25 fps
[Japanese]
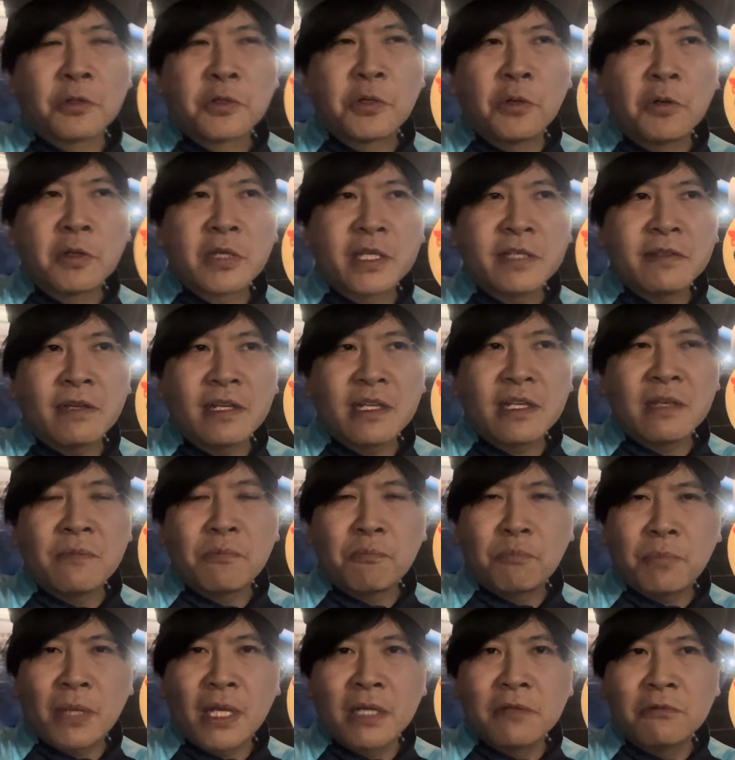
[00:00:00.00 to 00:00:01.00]
俵際いっ
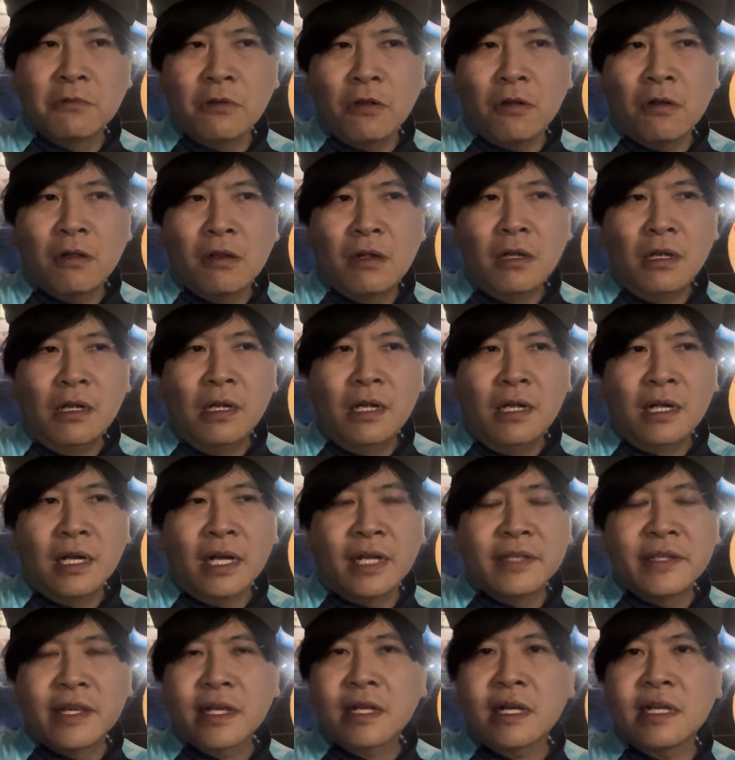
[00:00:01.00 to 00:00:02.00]
ぱいを
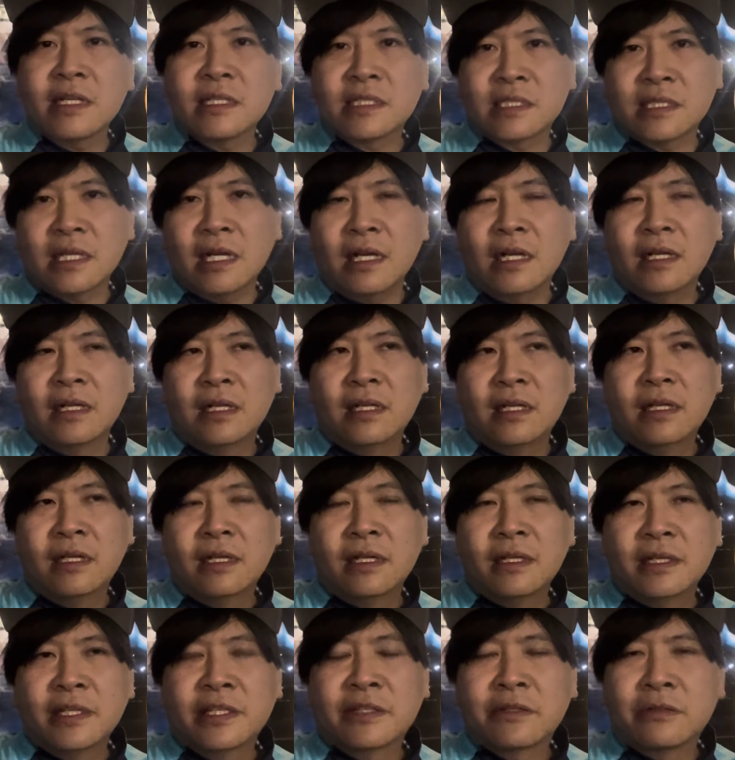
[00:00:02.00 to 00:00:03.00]
跳ね返した、
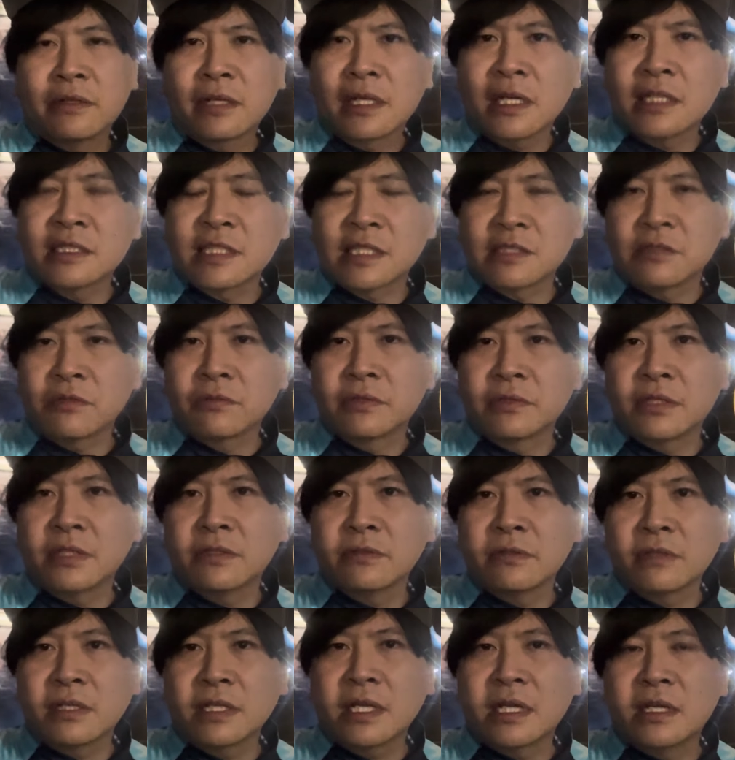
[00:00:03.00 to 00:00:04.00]
ひっくり返したぞっていう
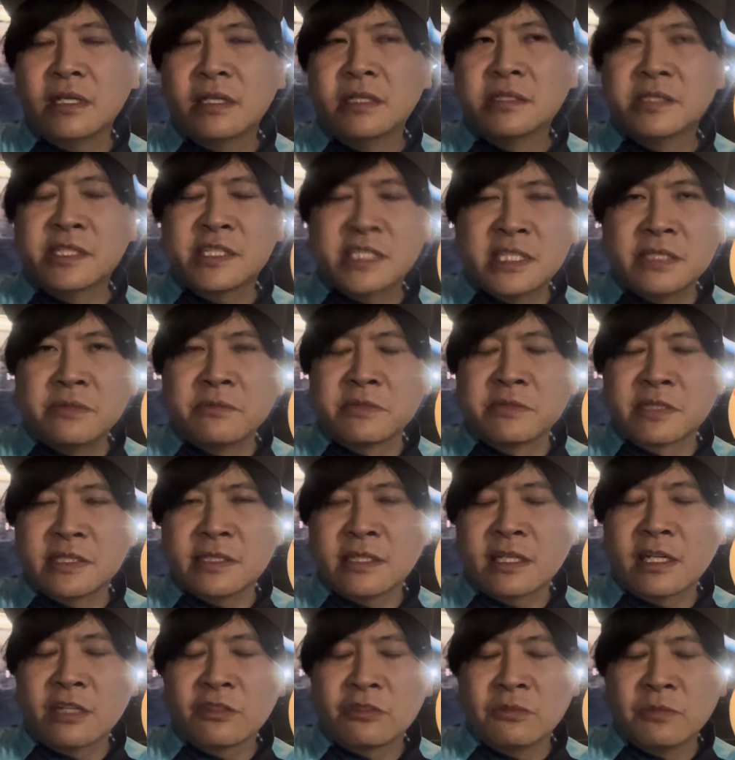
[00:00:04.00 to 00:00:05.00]
のがね、自信にもつ
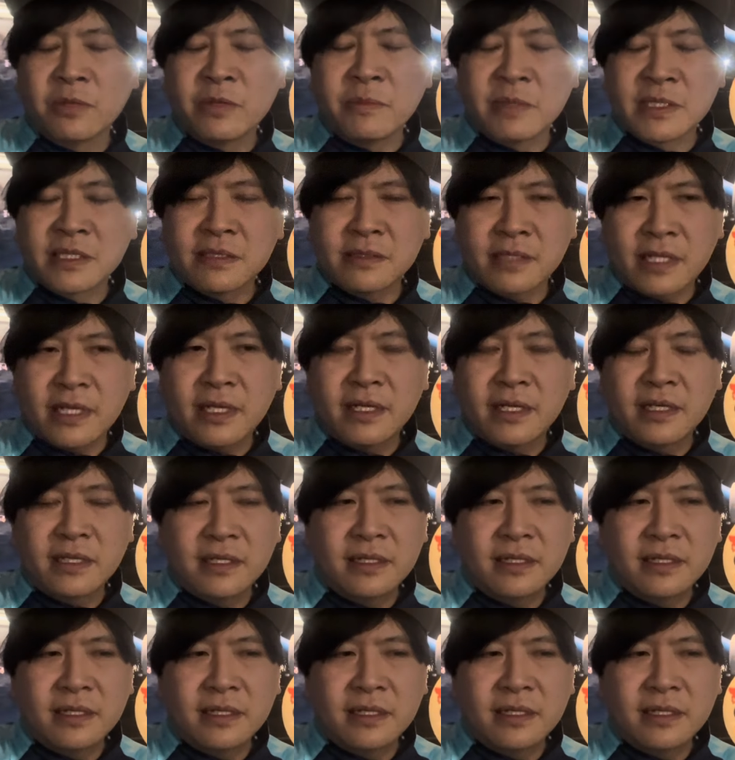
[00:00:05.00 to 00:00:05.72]
ながると思いますんで、